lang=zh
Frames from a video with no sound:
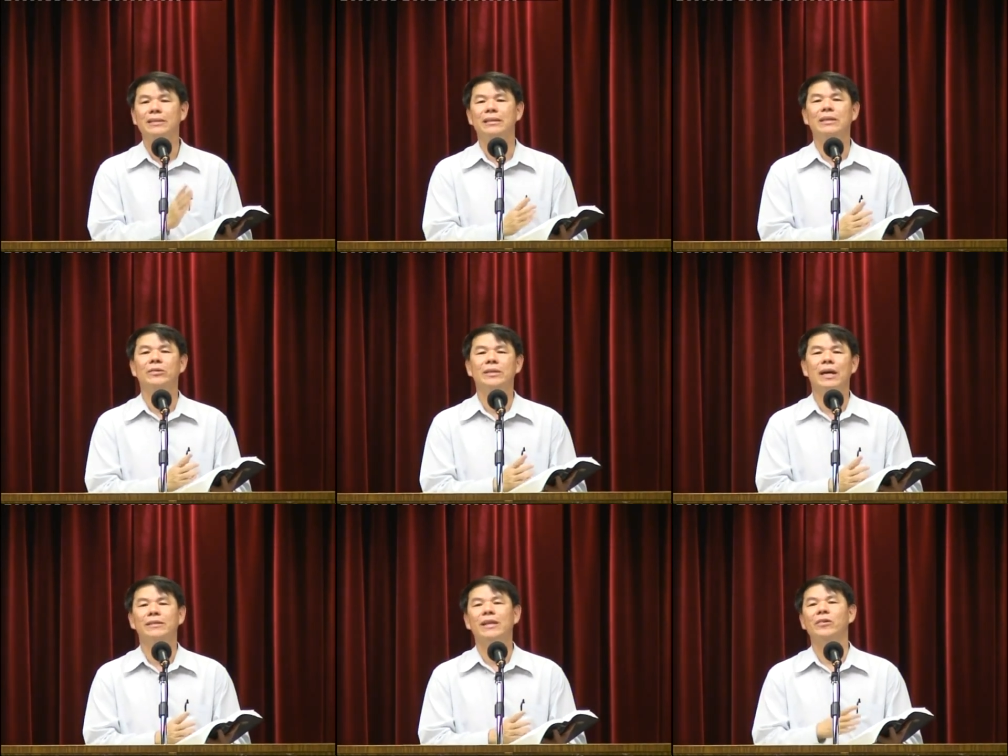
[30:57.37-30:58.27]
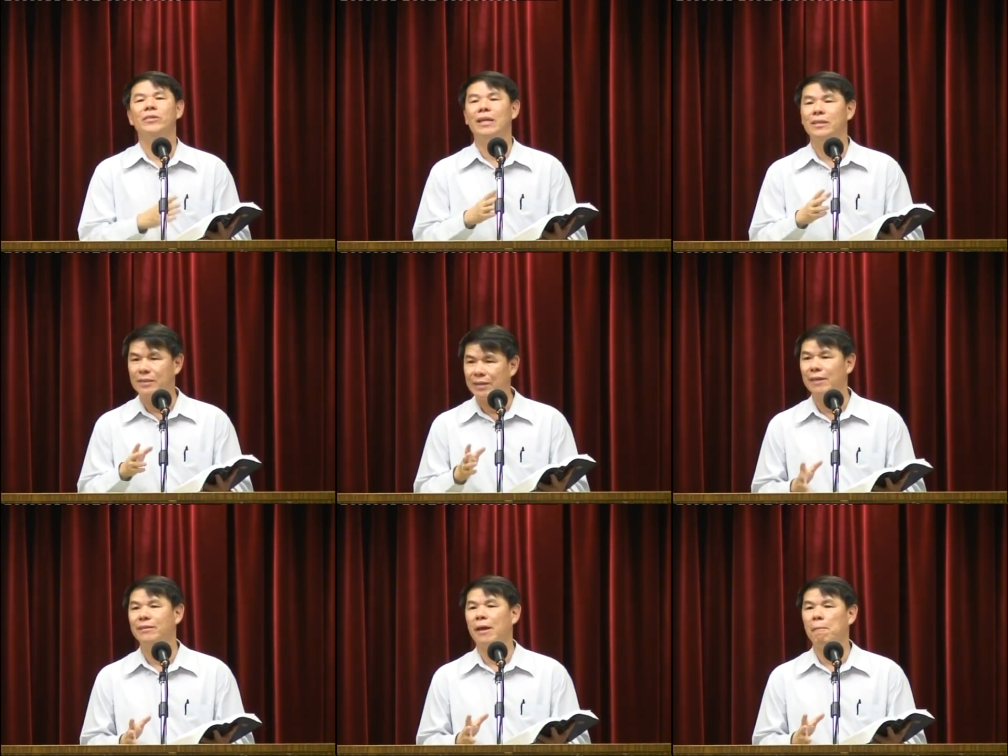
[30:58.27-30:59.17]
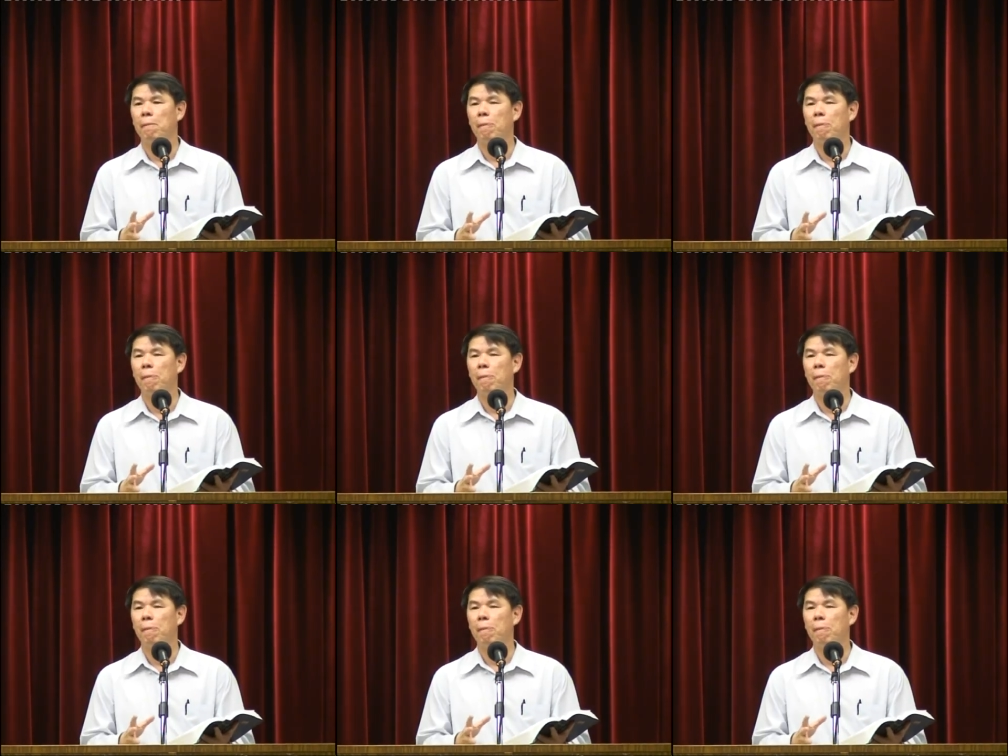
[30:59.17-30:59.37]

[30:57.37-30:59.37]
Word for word: 十六章到三十三章，